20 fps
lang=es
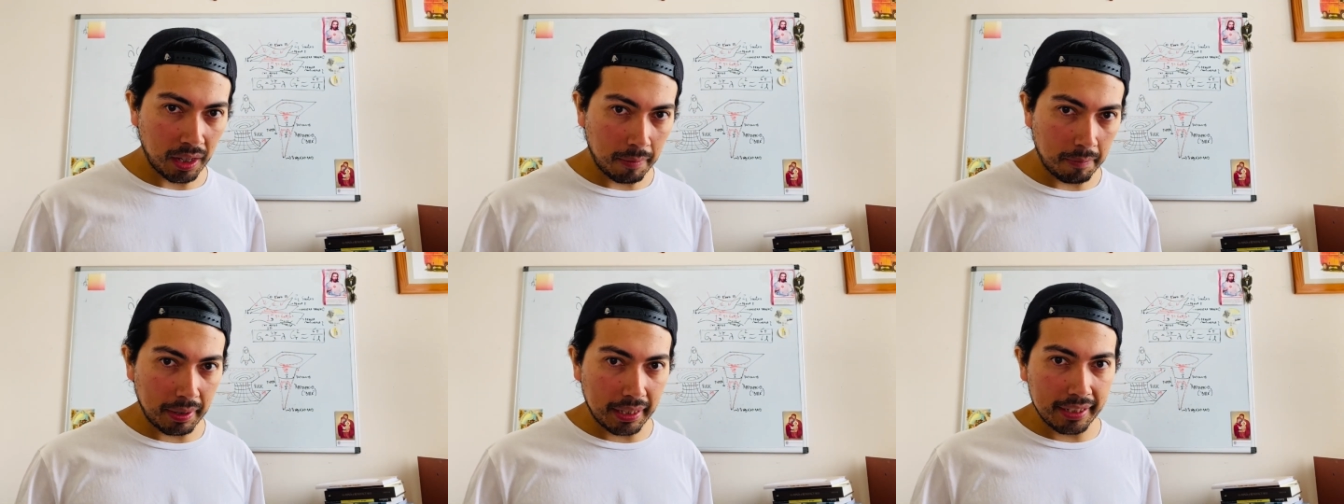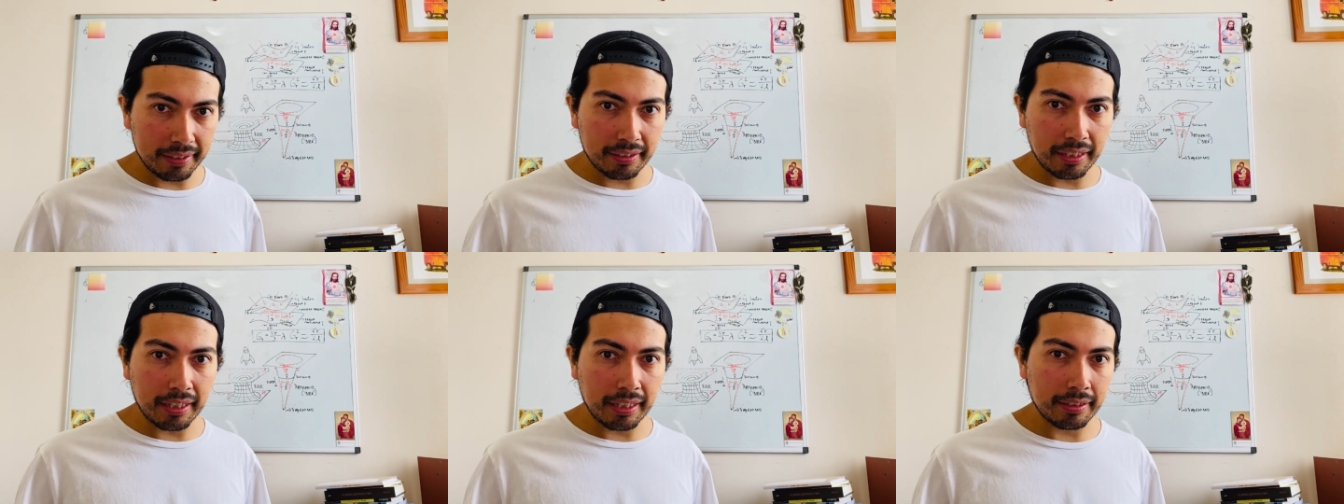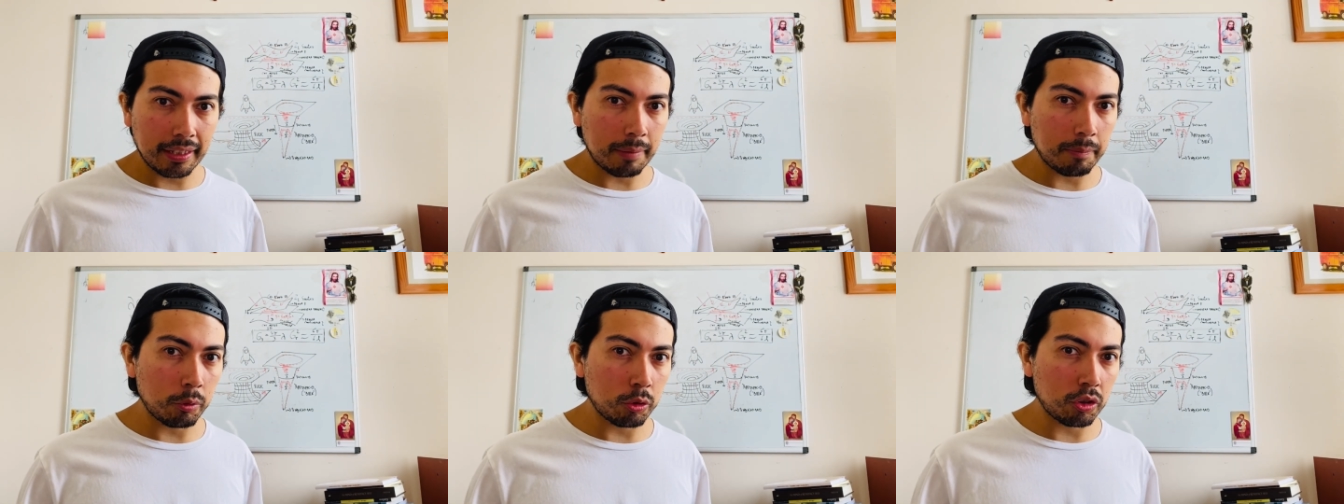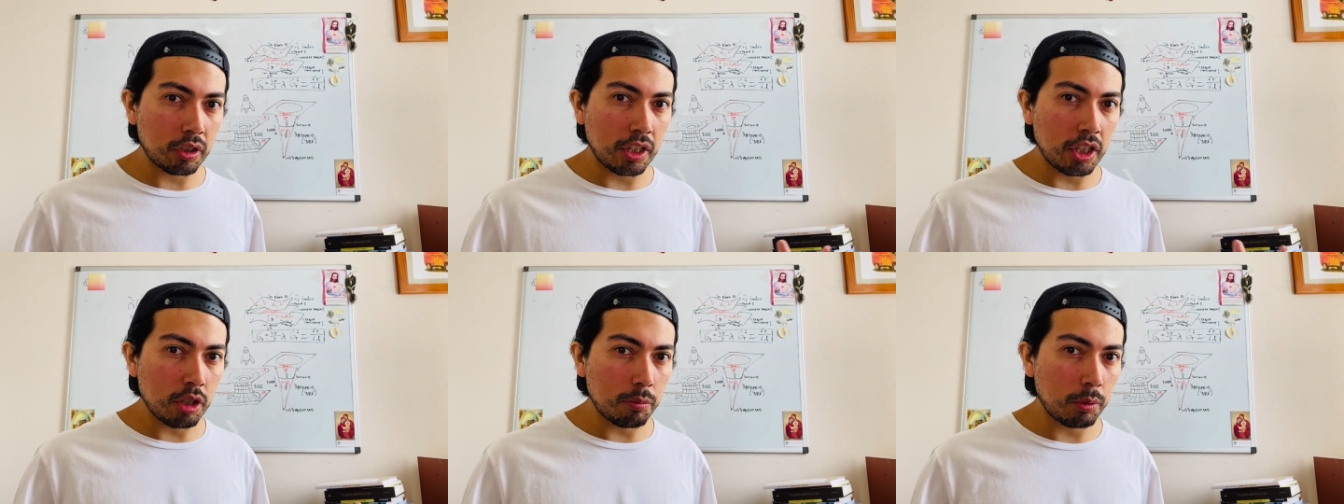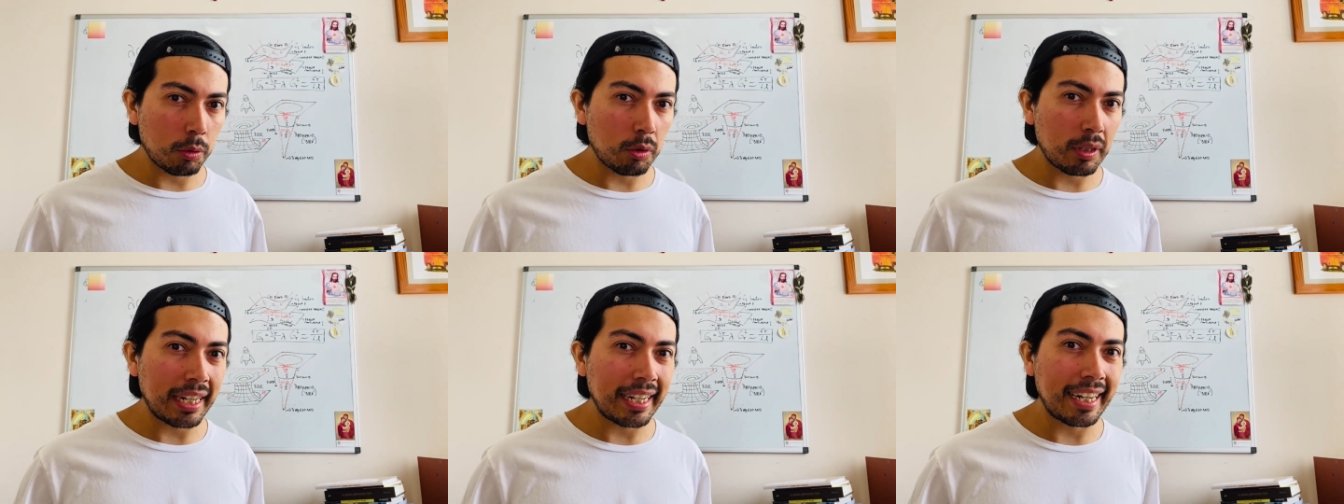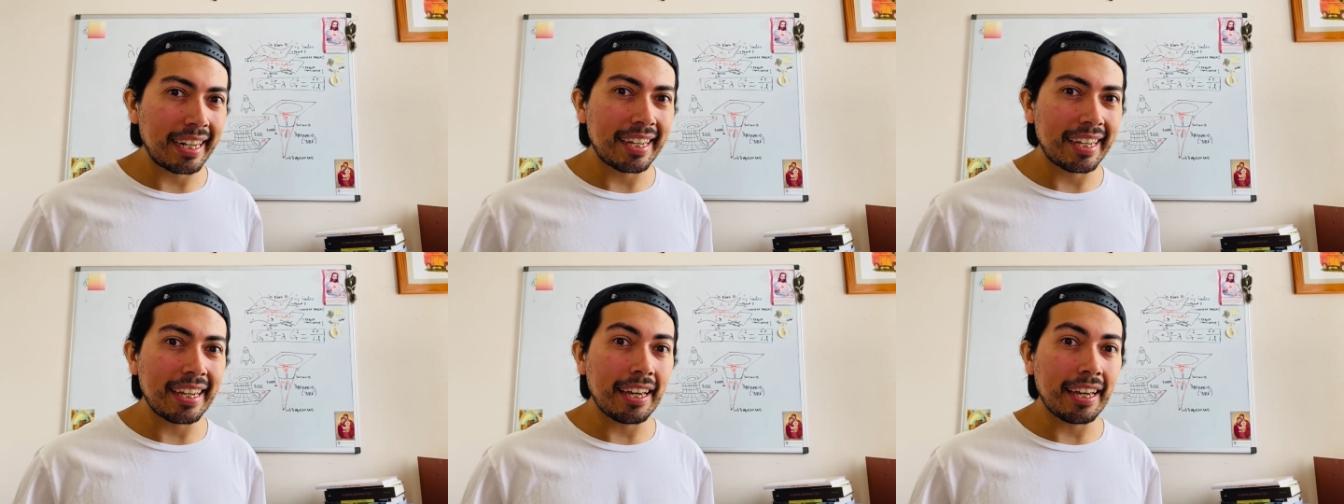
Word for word: parecían estar poseídos por una energía